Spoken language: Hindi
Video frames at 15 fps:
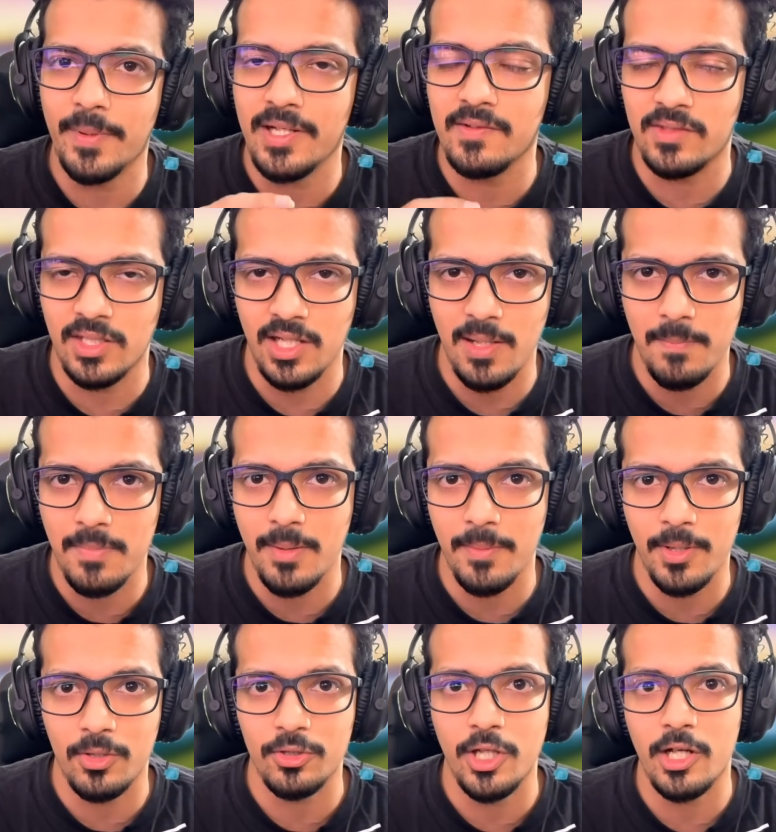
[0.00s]
प्रिंस की टीम भी
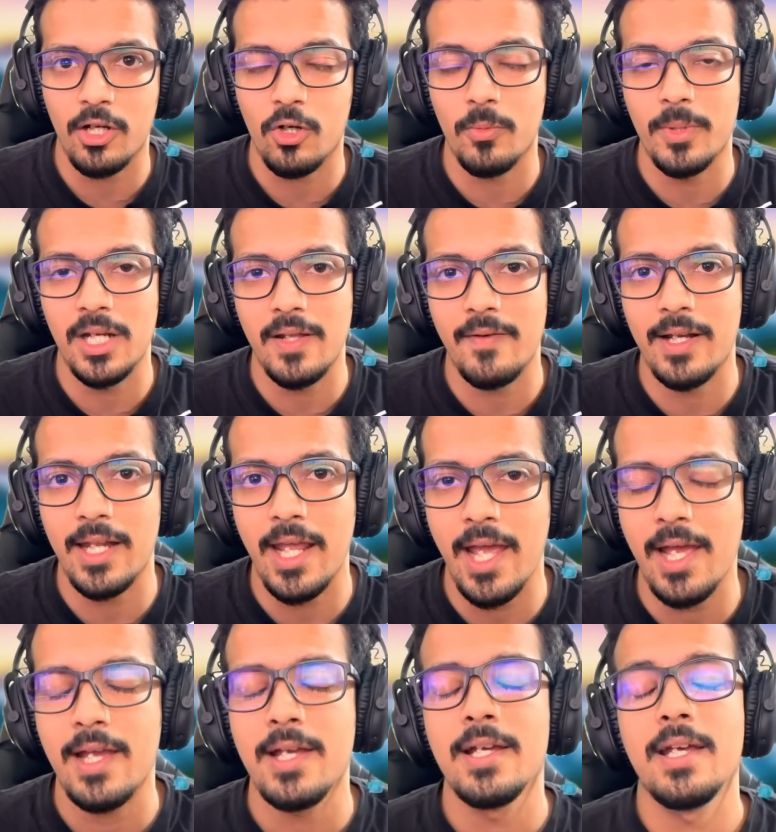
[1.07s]
अपने को देखने को मिलने वाली है
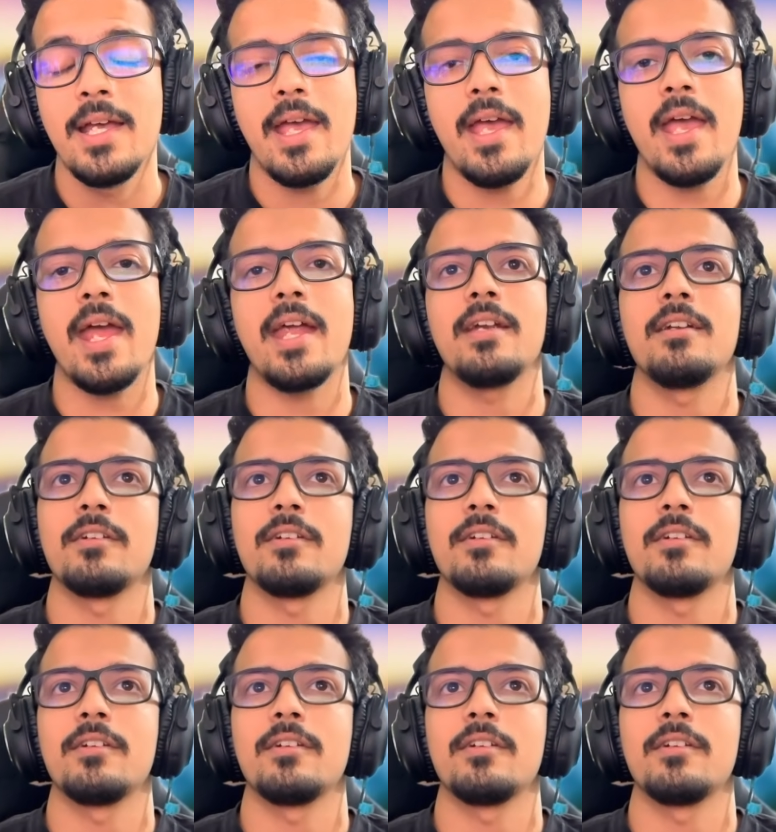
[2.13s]
एंड